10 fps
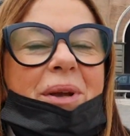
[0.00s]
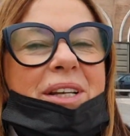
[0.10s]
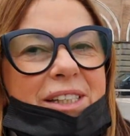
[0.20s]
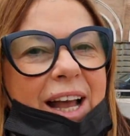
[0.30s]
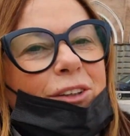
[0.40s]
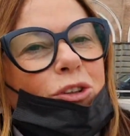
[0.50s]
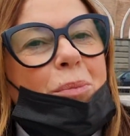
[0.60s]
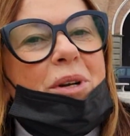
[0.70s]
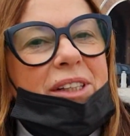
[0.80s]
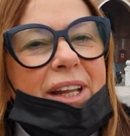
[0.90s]
pensato di
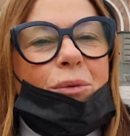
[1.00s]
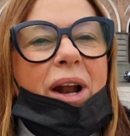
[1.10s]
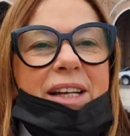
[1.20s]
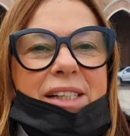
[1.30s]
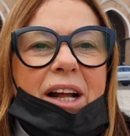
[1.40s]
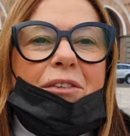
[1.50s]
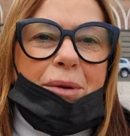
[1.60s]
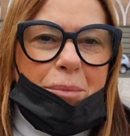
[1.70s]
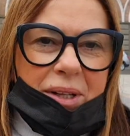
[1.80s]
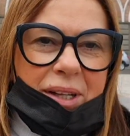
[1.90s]
presentare una lista al
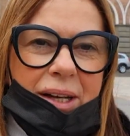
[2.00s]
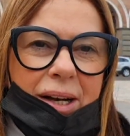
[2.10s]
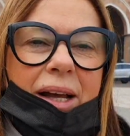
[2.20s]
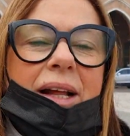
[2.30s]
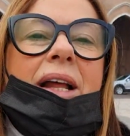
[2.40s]
femminile,